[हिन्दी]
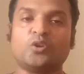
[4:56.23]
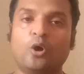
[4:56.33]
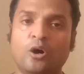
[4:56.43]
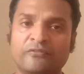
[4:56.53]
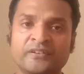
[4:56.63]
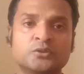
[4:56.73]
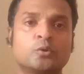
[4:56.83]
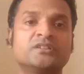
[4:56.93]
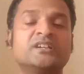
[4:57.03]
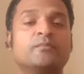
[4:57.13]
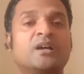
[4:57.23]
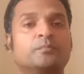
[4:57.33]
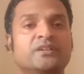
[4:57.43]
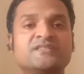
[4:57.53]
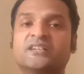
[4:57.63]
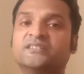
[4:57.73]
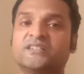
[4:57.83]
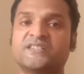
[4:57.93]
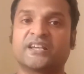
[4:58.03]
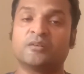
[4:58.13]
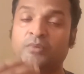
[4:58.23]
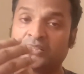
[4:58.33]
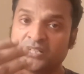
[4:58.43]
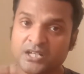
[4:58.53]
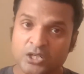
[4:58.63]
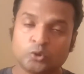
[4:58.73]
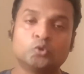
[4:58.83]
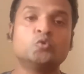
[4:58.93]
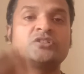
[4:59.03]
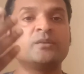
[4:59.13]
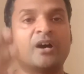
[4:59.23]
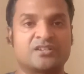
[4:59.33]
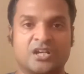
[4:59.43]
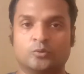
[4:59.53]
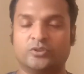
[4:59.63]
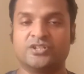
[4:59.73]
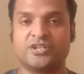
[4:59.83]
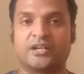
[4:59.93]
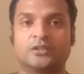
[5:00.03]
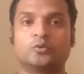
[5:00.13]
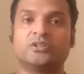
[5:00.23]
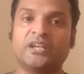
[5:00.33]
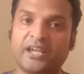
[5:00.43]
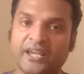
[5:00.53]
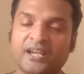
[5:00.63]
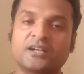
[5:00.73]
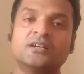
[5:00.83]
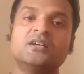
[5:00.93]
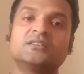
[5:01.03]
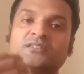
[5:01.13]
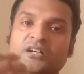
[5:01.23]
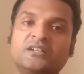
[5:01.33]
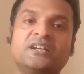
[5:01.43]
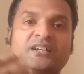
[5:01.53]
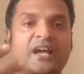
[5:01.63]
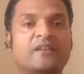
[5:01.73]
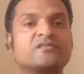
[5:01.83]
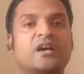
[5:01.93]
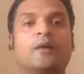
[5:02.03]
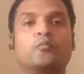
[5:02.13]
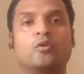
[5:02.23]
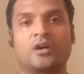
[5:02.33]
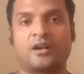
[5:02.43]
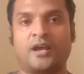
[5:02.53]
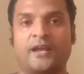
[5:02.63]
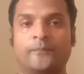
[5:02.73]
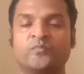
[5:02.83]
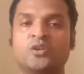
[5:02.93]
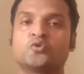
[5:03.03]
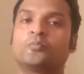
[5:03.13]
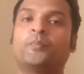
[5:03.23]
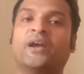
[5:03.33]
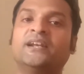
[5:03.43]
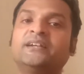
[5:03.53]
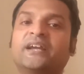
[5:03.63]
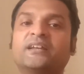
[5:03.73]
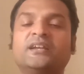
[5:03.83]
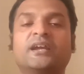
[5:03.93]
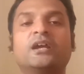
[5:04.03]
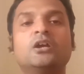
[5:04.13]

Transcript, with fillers: और फिर थोड़ी देर बाद 20 या 30 सेकंड बाद दूसरी बार चालू कीजिएगा तो ये एक 30 टाइम्स आपको करना है जो पहली टेक्निक है